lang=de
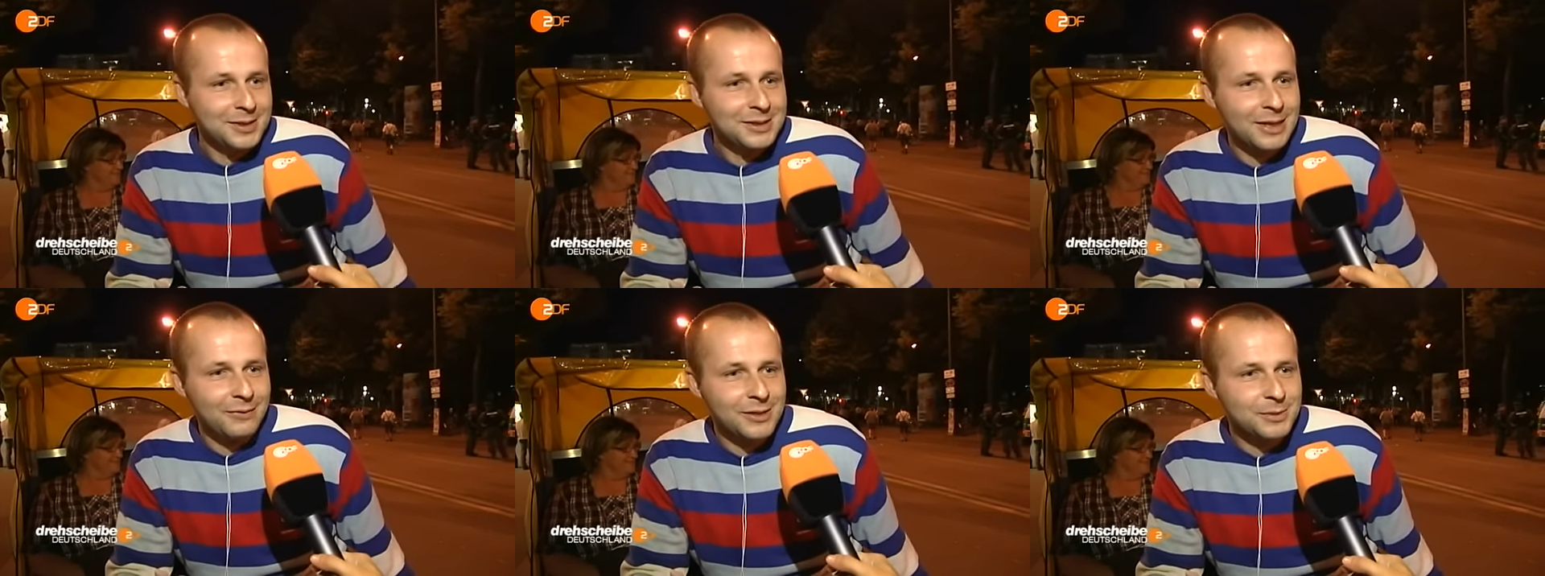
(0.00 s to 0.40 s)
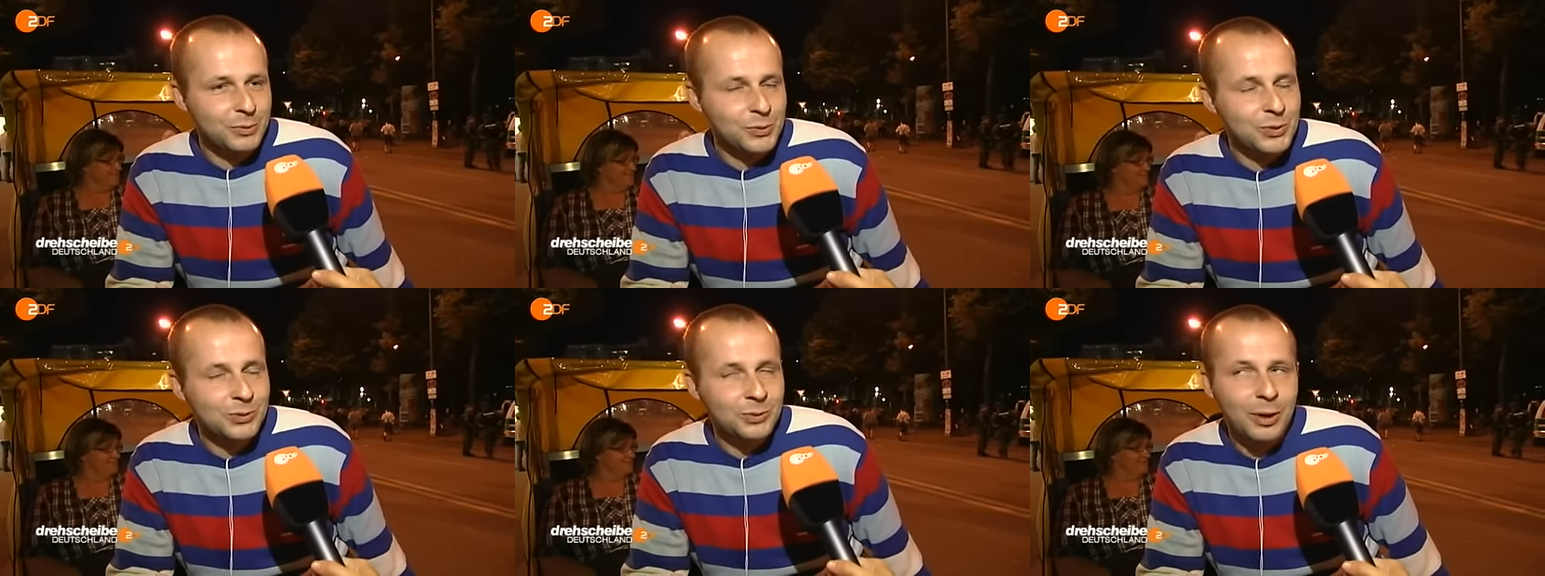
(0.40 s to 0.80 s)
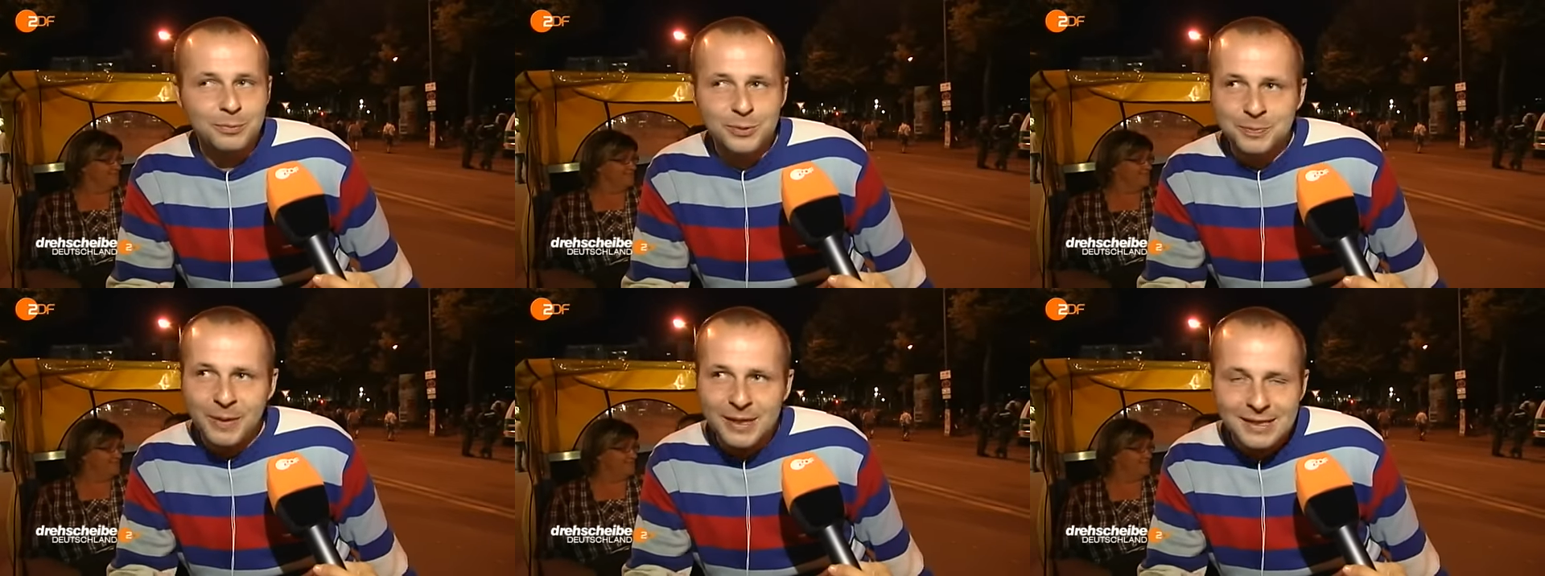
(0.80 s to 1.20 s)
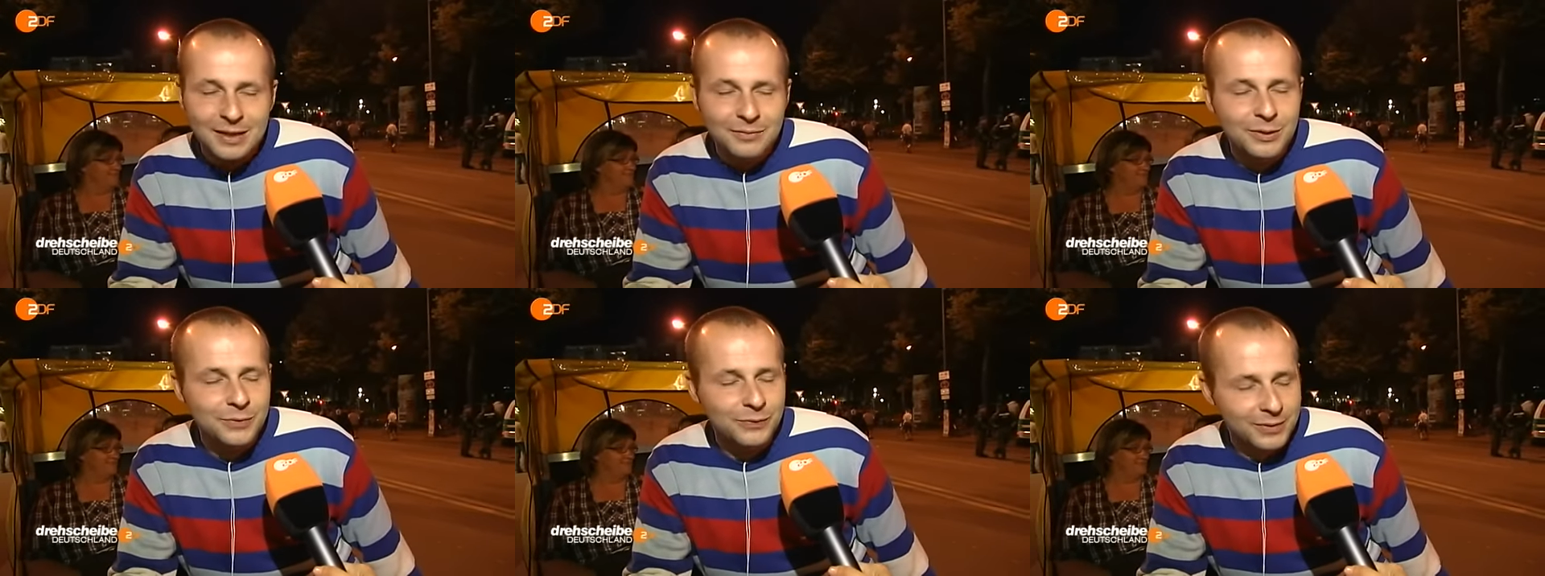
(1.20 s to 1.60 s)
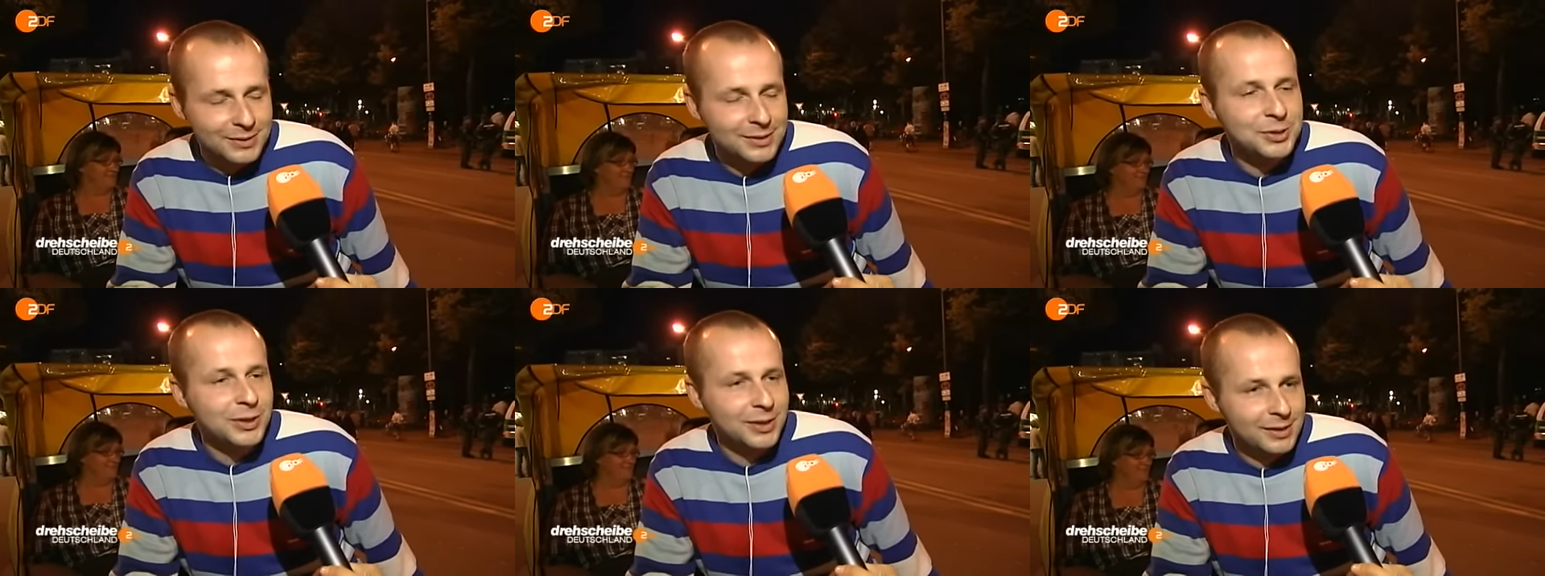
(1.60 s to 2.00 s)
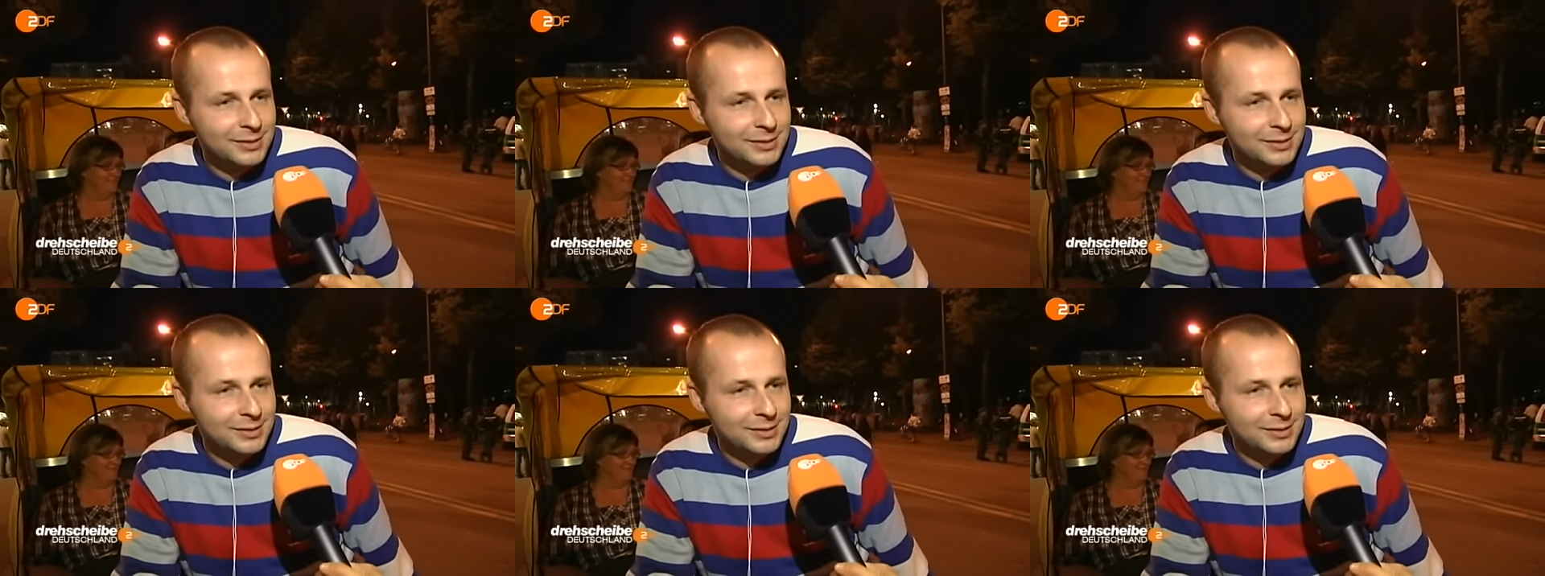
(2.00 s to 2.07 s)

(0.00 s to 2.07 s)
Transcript: Sagen wir es mal so, ob es besser wird, wird sich die